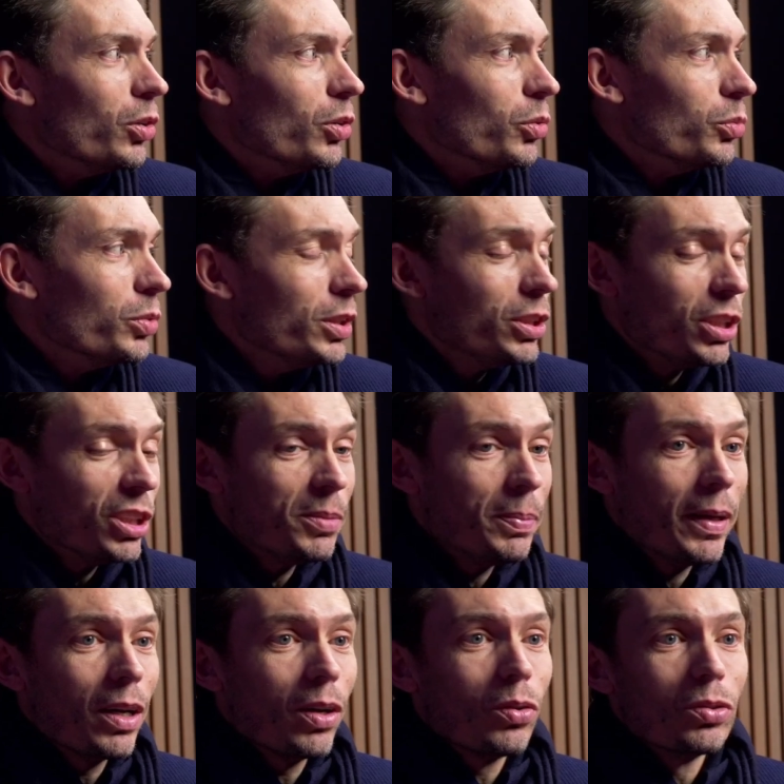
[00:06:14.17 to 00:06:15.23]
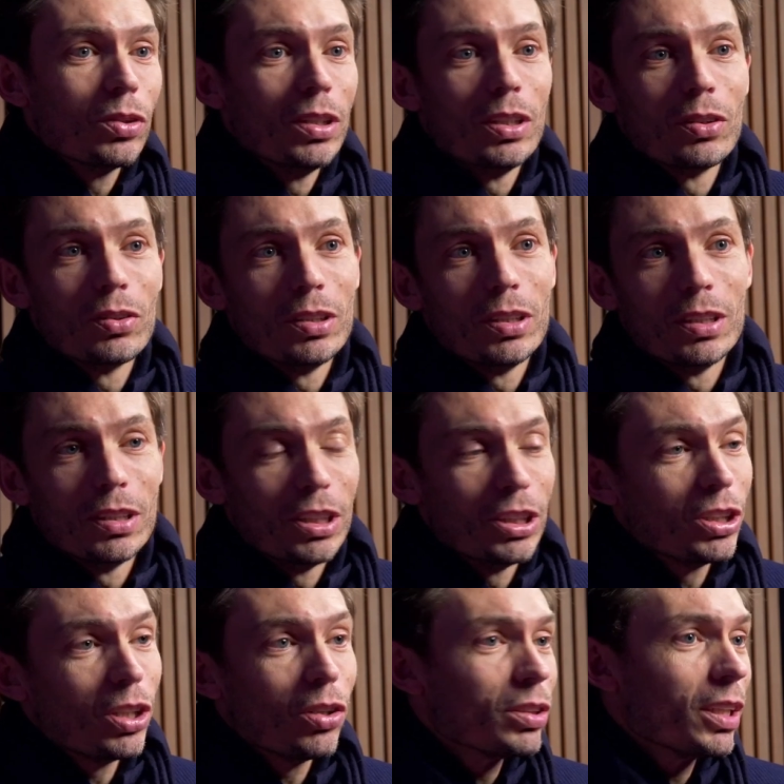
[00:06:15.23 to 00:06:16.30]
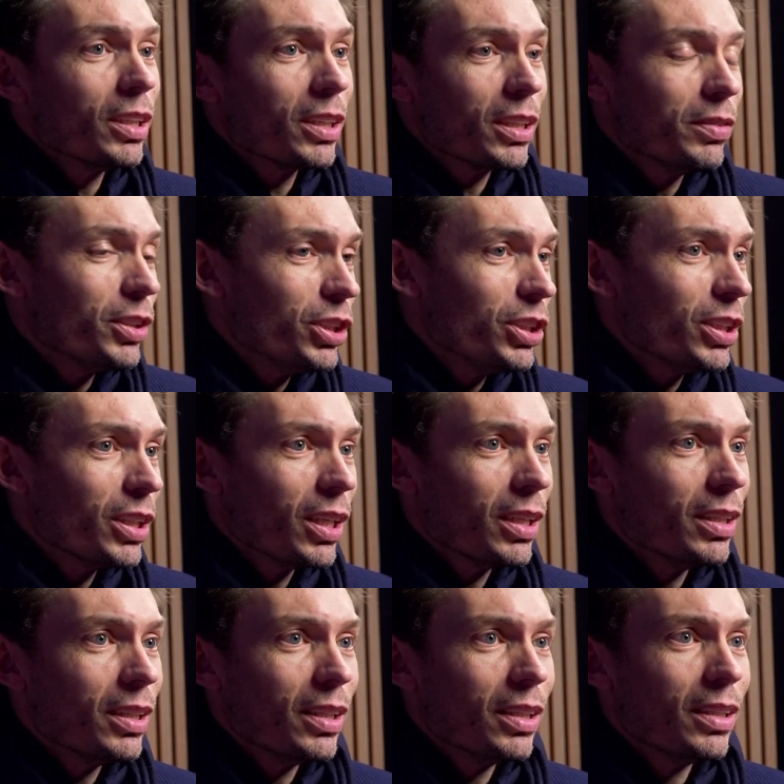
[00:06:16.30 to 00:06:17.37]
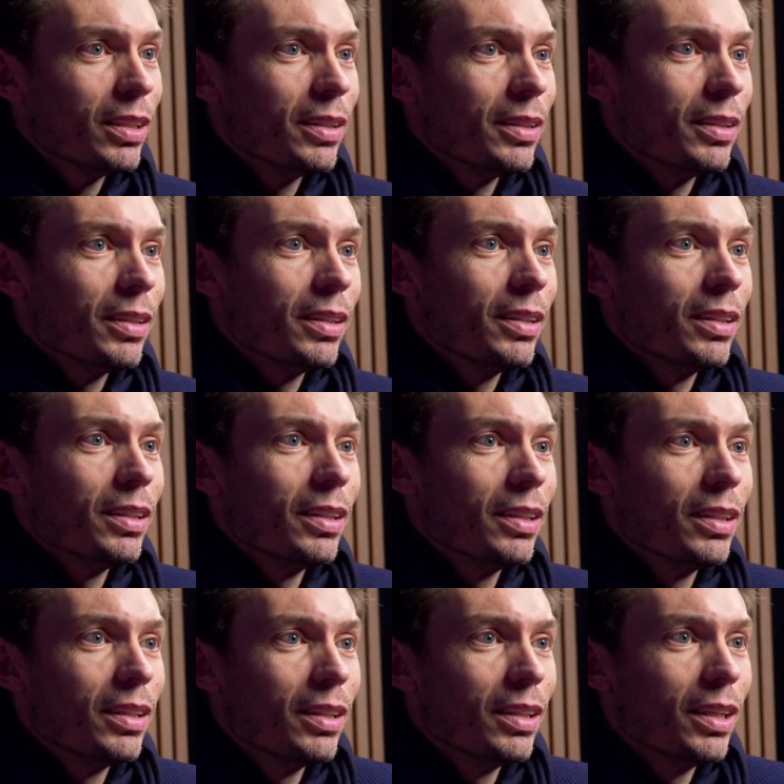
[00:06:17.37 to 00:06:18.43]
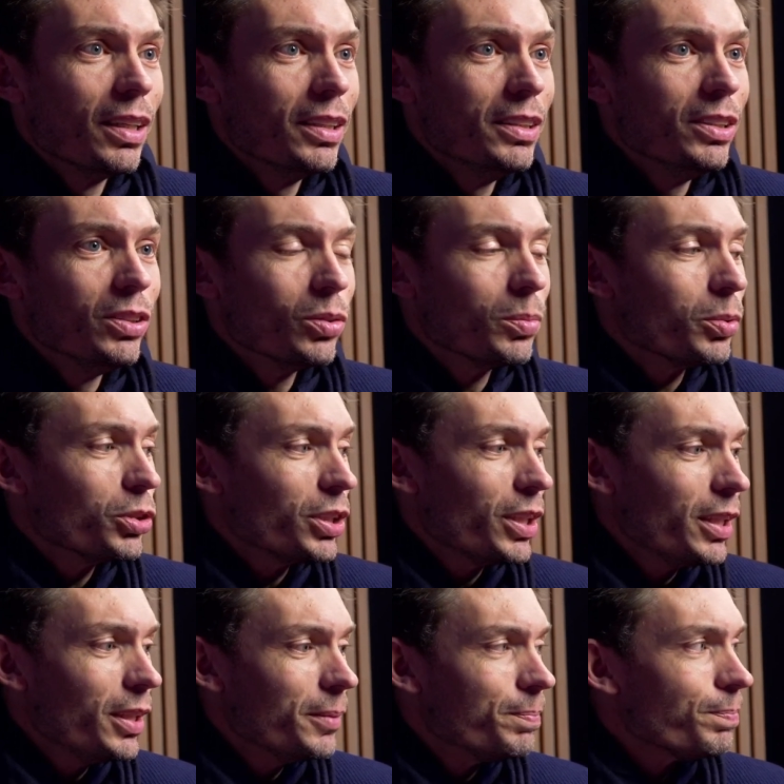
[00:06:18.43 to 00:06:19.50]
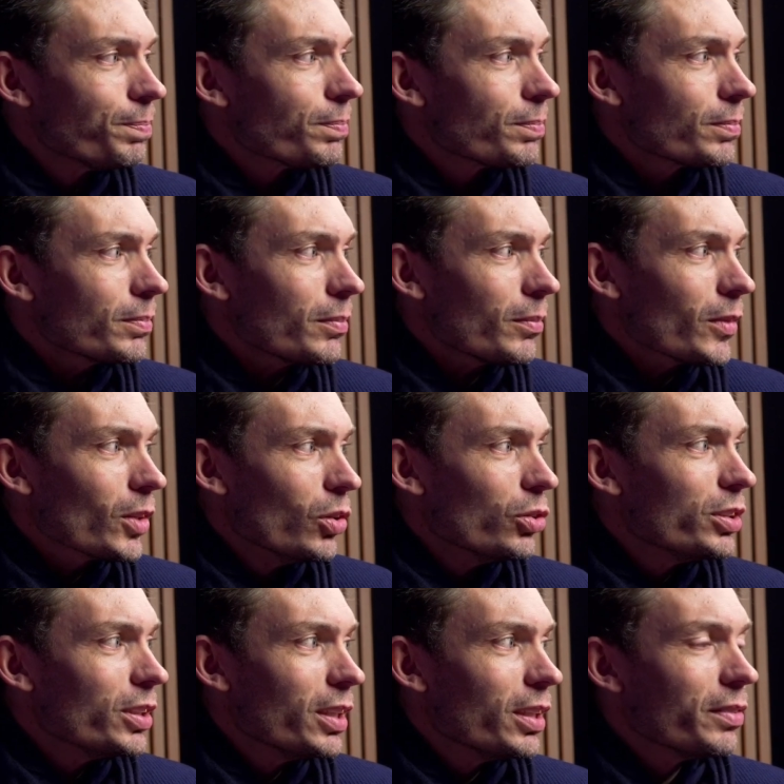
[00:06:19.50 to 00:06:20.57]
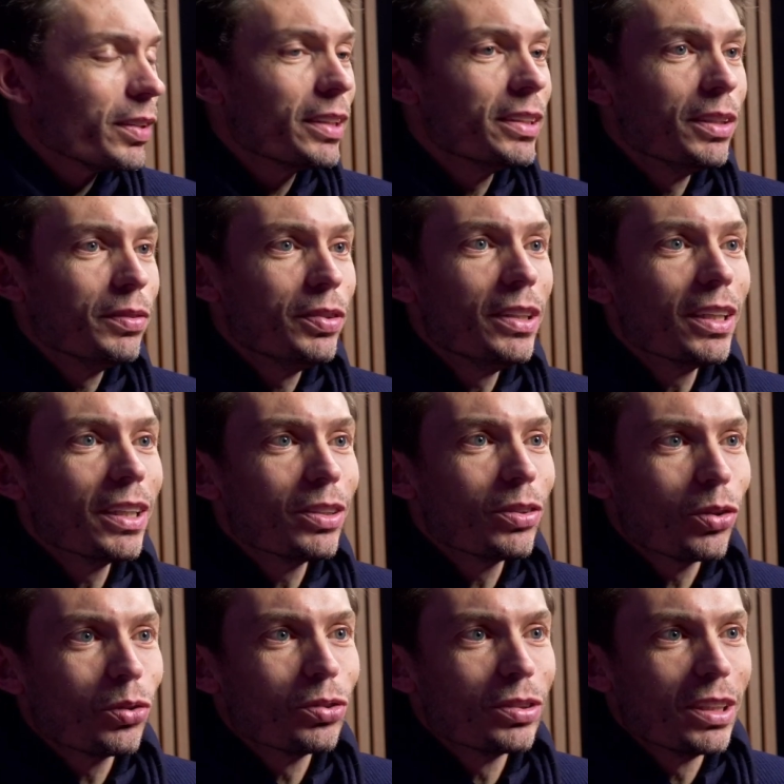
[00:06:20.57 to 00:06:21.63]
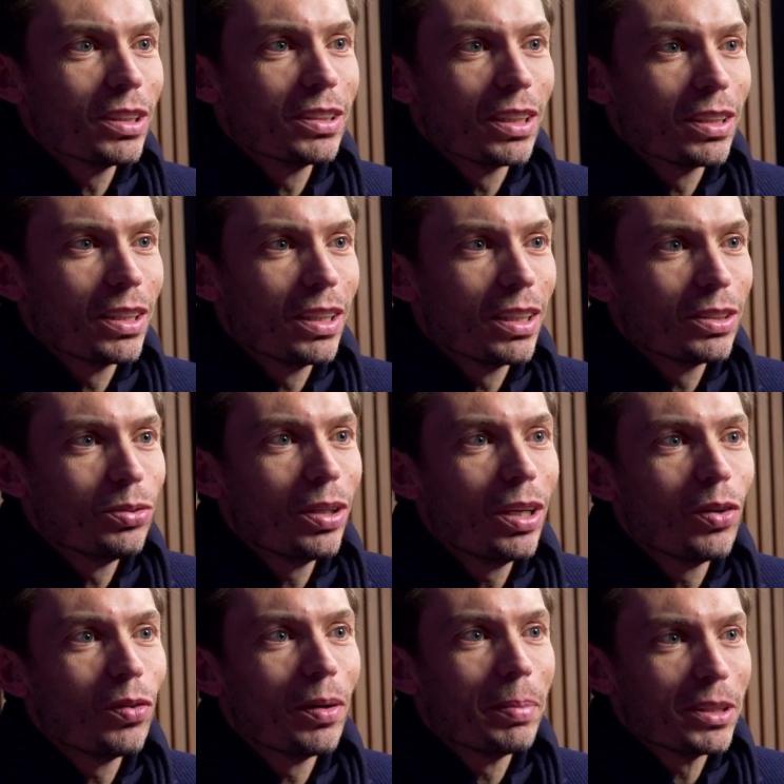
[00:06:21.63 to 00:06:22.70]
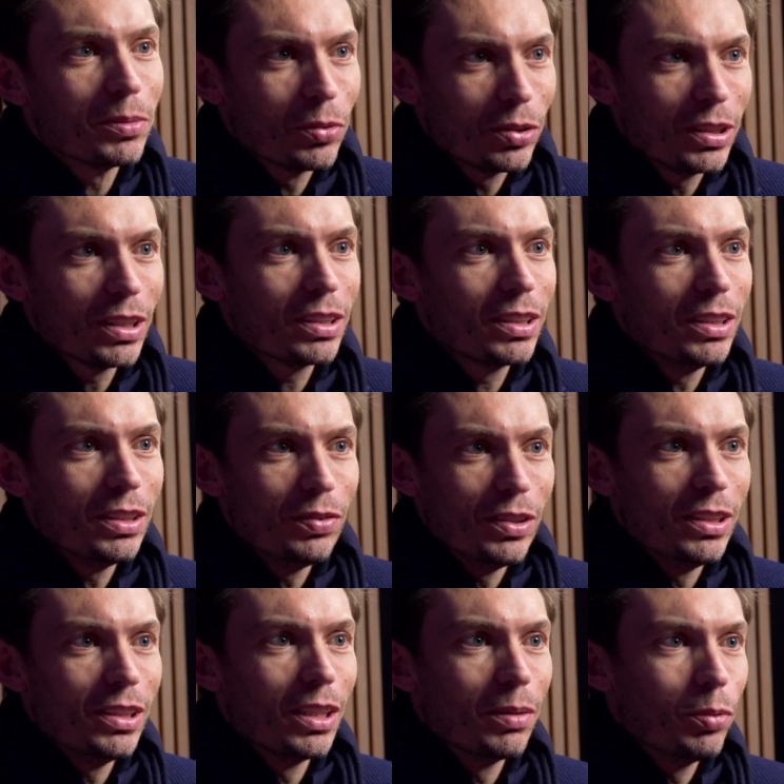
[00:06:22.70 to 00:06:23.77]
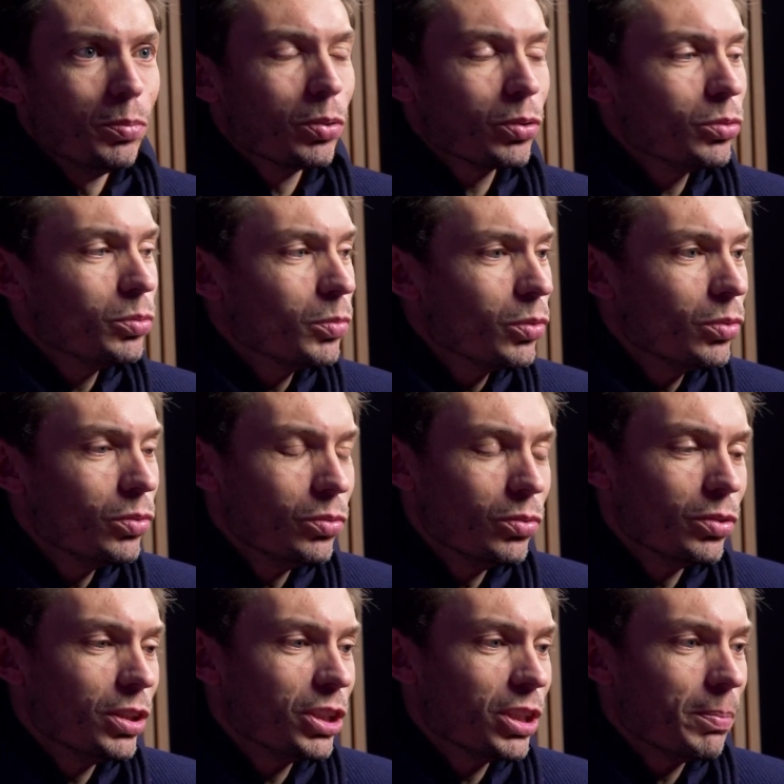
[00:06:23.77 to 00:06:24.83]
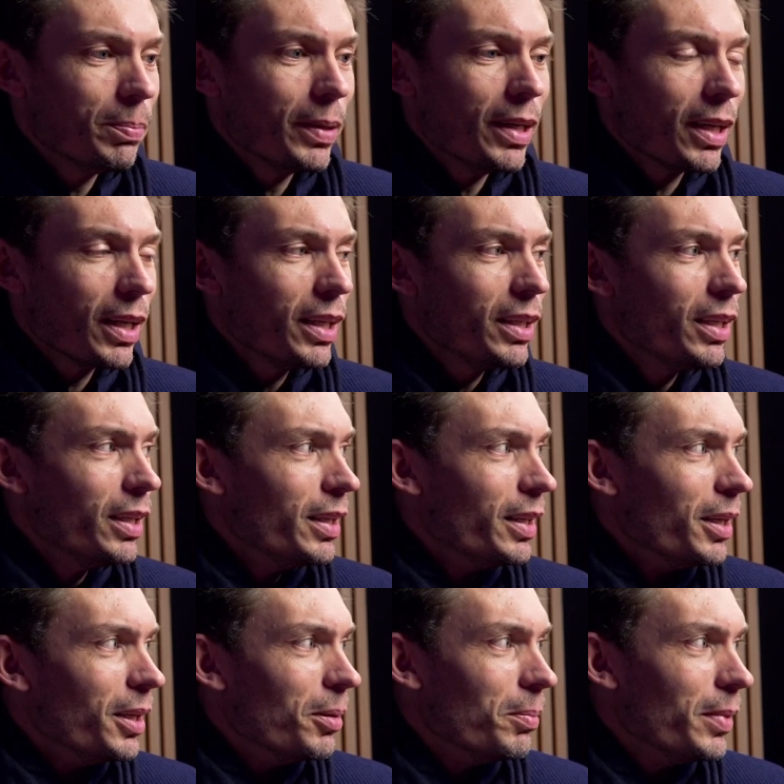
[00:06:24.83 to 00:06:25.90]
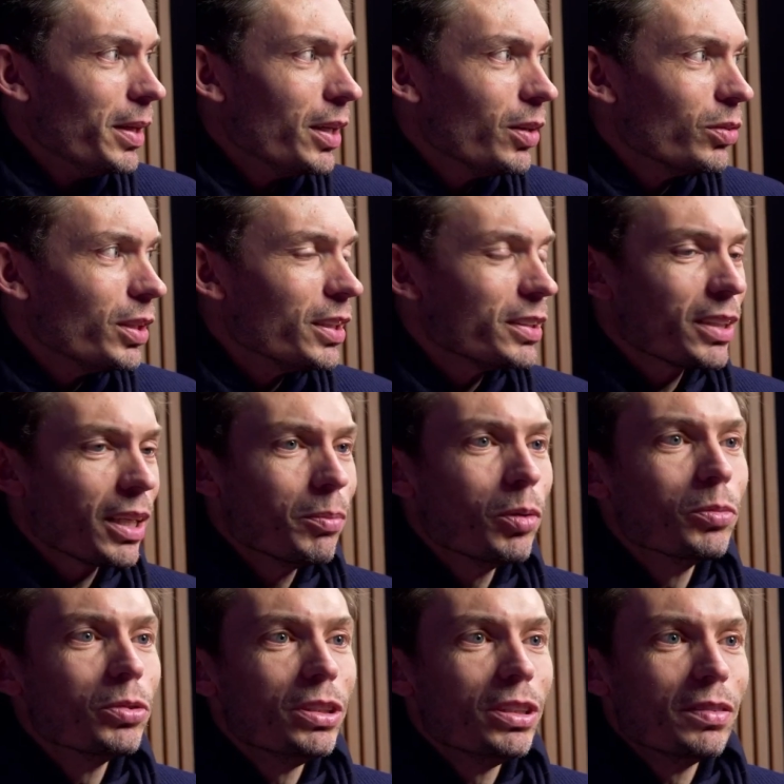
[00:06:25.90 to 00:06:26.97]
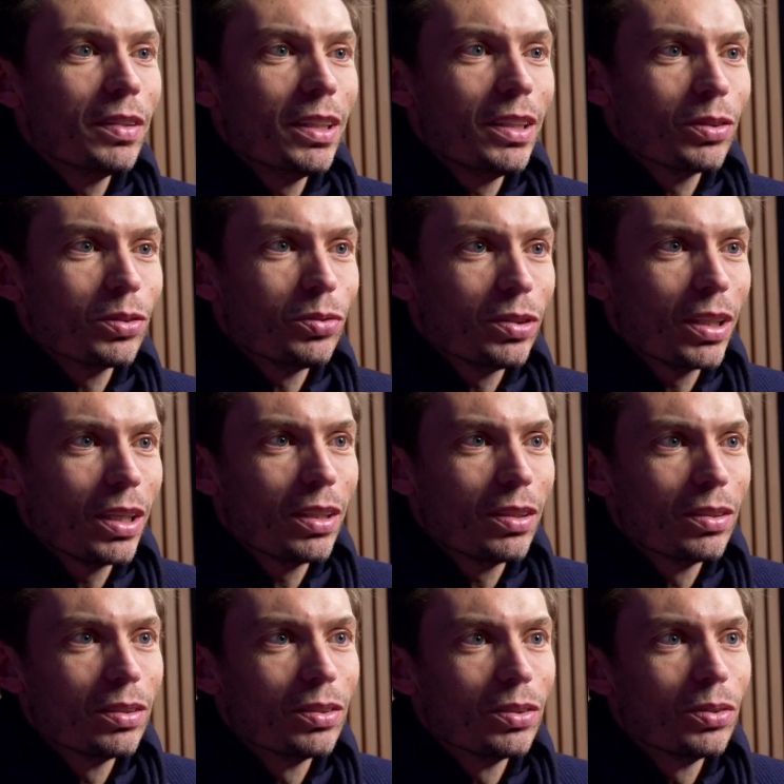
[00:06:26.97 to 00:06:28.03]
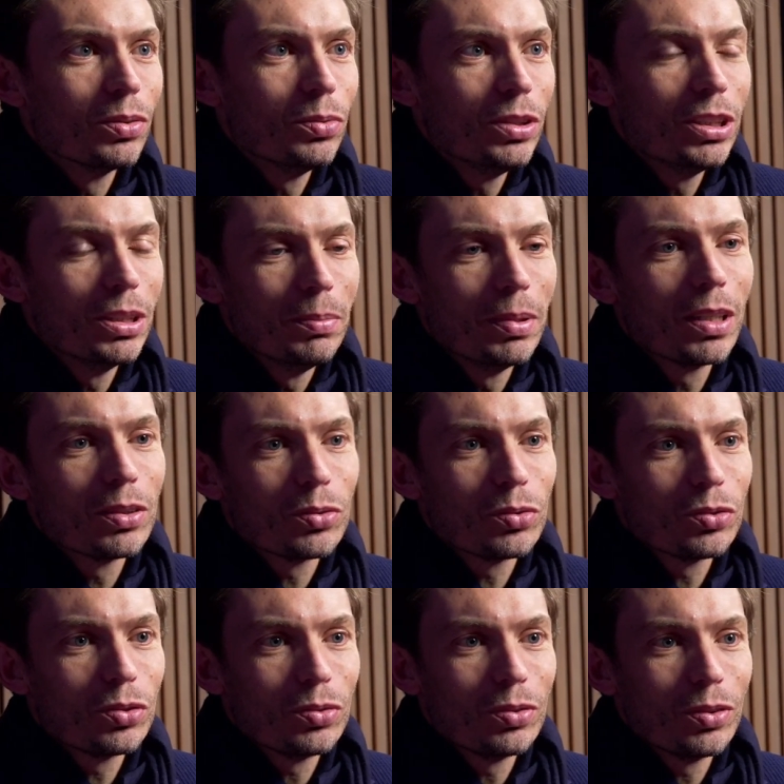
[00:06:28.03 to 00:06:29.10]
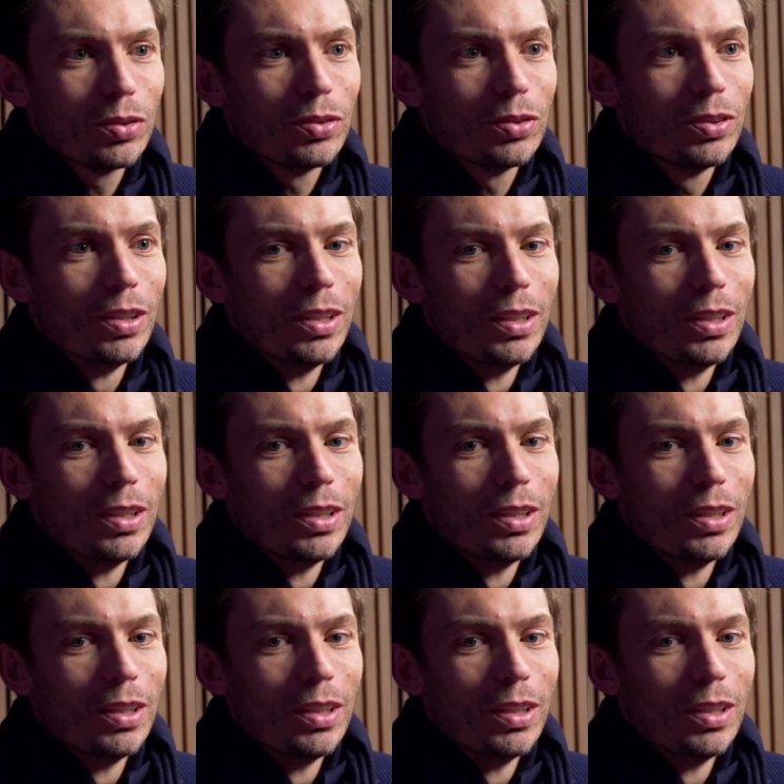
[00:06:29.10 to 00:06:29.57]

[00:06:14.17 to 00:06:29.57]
Oui, j'espère. On est, on est déjà en train de réfléchir à l'édition prochaine. Euh, c'est un vrai défi hein. dans le contexte actuel, on va pas se mentir, c'est difficile un peu pour tout le monde, nous on n'échappe pas à la règle, mais on est extrêmement motivé en tout cas, euh, oui, j'ai bien l'intention euh,